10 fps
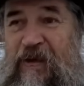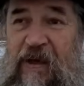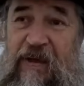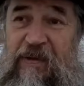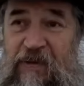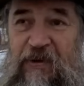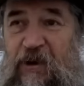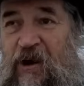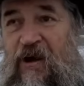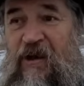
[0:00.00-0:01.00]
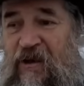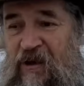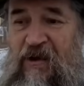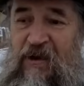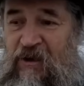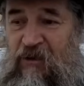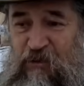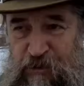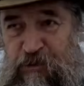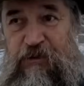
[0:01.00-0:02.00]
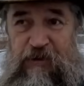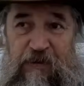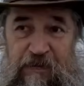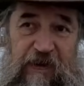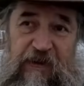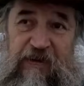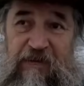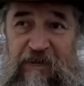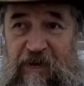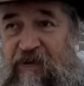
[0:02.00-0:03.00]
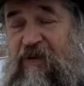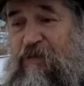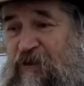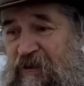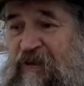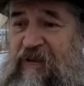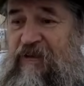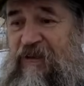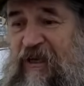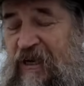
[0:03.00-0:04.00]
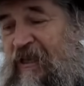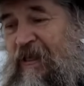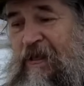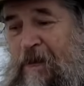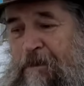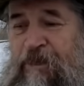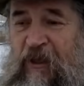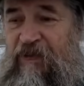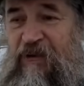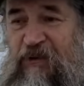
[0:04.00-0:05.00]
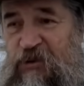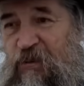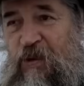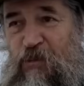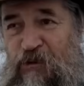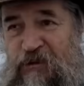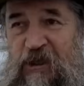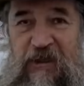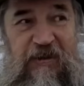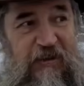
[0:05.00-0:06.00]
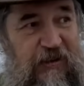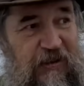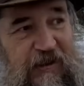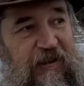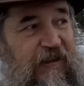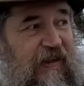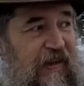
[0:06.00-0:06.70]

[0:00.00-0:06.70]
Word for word: Я ей говорю, ну что ты, Валентин Ивановна, домой-то не идешь? Наверное, дома муж ждет.